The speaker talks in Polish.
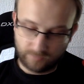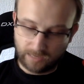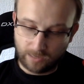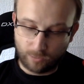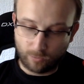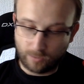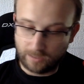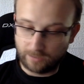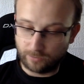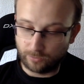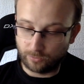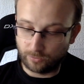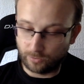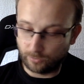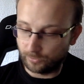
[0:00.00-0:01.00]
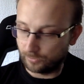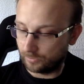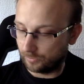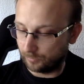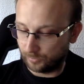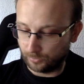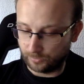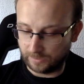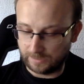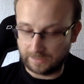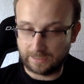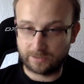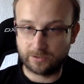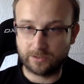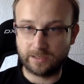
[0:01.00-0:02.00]
How well do you know your computer,
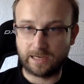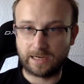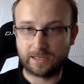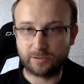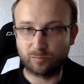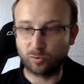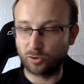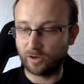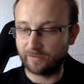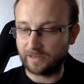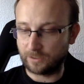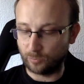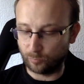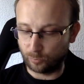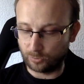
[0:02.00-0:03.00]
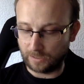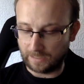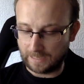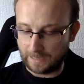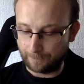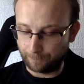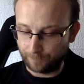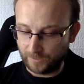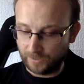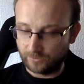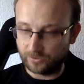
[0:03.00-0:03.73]
tak? czyli jakaś budowa komputera.